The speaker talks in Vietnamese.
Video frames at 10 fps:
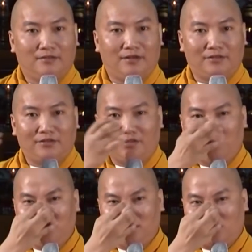nó
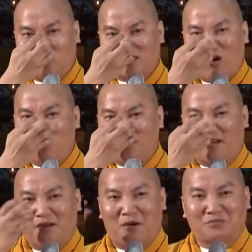giống như con sâu nhưng
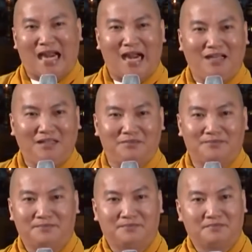mà nó màu trắng á.
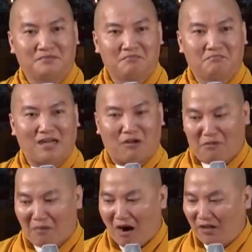Bắt đầu
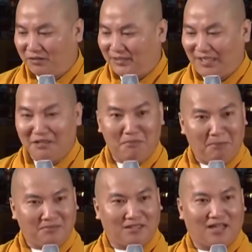nó bỏ vô chén nước
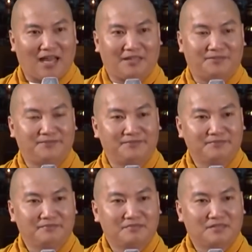mắm như thế này.
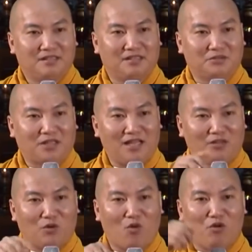Tôi thấy
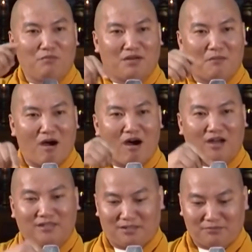con đuông mà nó
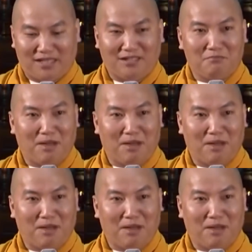bò ở trong chén nước